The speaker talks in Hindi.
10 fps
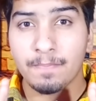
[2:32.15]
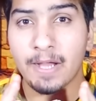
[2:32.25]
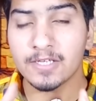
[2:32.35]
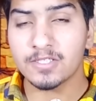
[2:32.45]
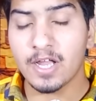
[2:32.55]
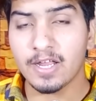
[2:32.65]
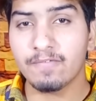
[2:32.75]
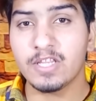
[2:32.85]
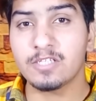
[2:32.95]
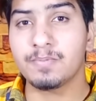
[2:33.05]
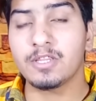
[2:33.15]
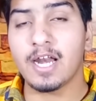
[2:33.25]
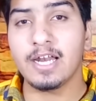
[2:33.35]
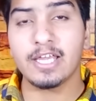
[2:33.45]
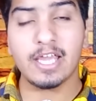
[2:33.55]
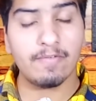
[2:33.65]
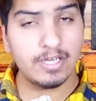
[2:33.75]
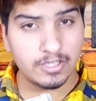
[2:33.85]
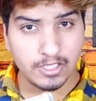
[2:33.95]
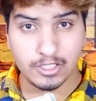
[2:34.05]
पाकिस्तान के विदेश मंत्रालय की
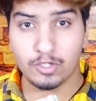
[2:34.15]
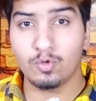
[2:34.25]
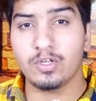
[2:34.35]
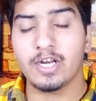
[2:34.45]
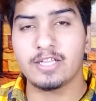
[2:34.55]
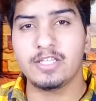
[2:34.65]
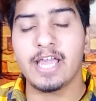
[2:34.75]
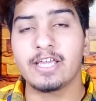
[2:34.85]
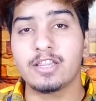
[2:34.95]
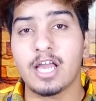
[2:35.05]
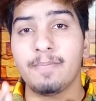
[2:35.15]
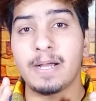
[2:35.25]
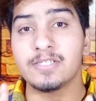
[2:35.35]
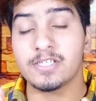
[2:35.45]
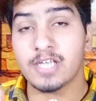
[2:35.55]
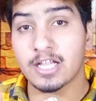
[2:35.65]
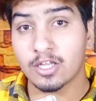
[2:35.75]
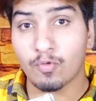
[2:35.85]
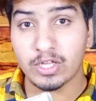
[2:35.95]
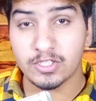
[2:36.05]
केवल इतनी सी ड्यूटी रहती है कि तालिबान जैसे
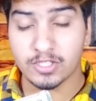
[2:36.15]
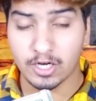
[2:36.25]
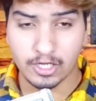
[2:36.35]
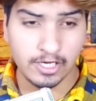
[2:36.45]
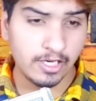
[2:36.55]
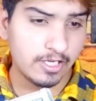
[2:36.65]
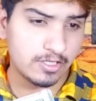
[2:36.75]
आतंकवादी संगठन इनकी